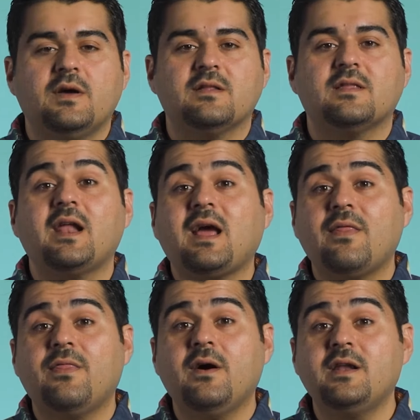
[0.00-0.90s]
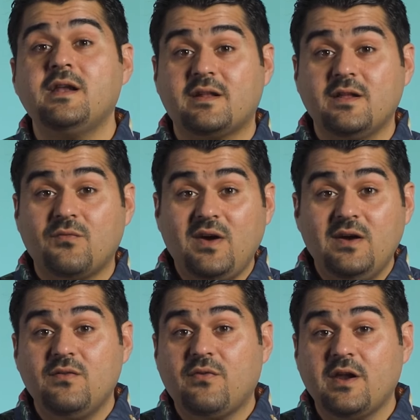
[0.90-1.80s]
الطريقة الثانية انك ترفع
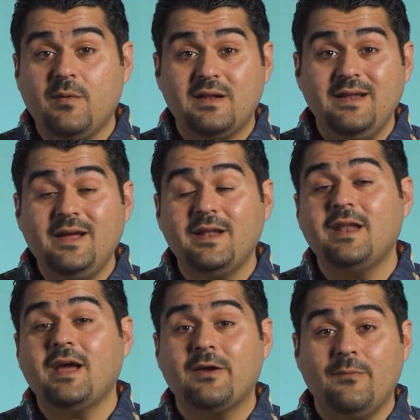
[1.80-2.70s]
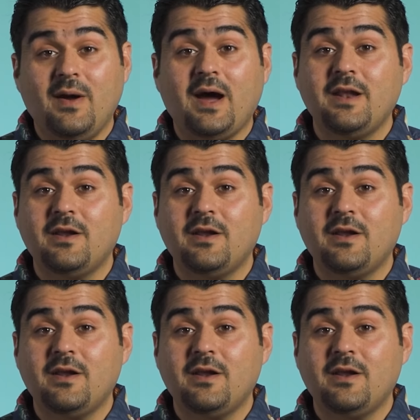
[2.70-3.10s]
الفريمات اللي عندك بعد